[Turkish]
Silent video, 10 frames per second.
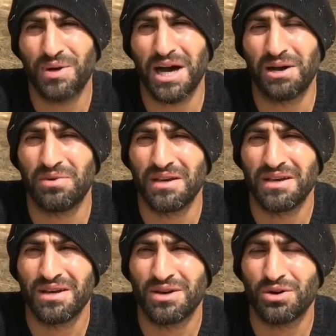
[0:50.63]
be abi
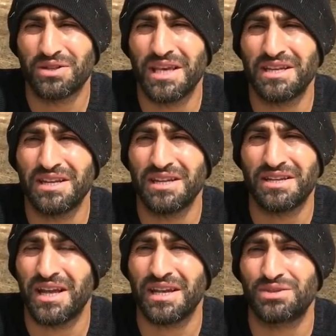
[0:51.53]
o dediğin
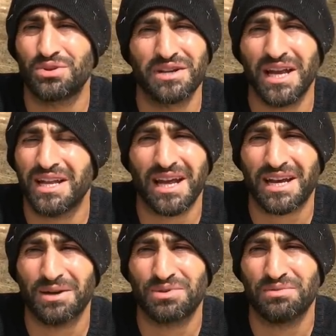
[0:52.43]
işleri Suriyeliler
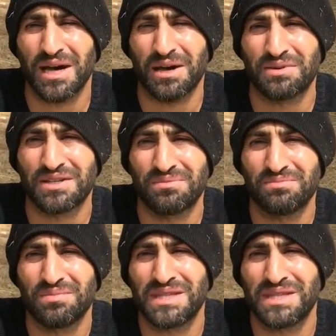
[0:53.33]
kaptı be abicim.